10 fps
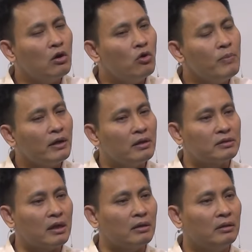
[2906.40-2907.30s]
nhưng chúng ta
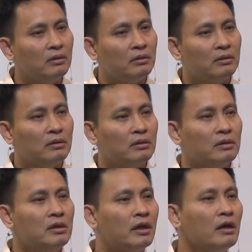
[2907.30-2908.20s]
đâu có biết được rằng
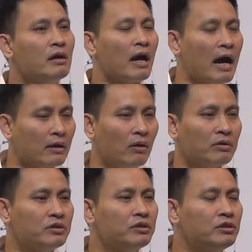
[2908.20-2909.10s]
những cái
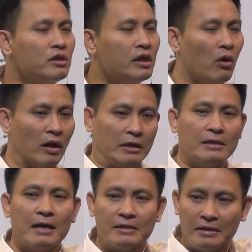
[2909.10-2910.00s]
người hát đó trước
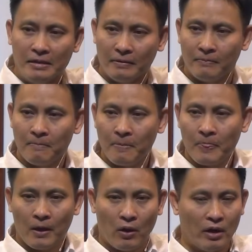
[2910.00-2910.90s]
kia họ là những ca
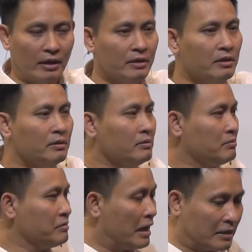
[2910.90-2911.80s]
sĩ họ là
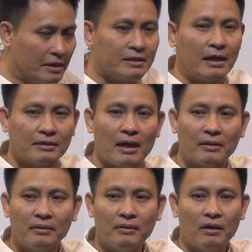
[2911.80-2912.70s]
những nhạc
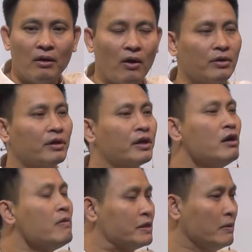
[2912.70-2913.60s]
sĩ sáng tác
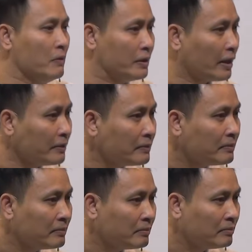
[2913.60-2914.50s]
họ được cứu ở trong
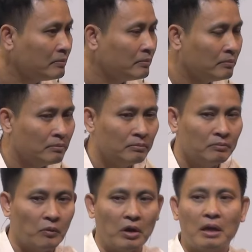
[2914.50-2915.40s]
hội thánh
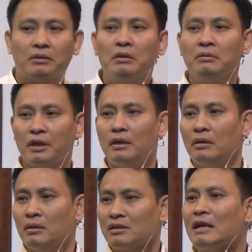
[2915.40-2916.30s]
họ đã
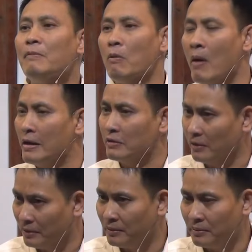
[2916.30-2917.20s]
từng thì xăm
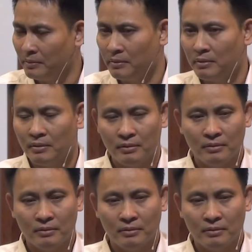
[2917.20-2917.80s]
ở ngoài rồi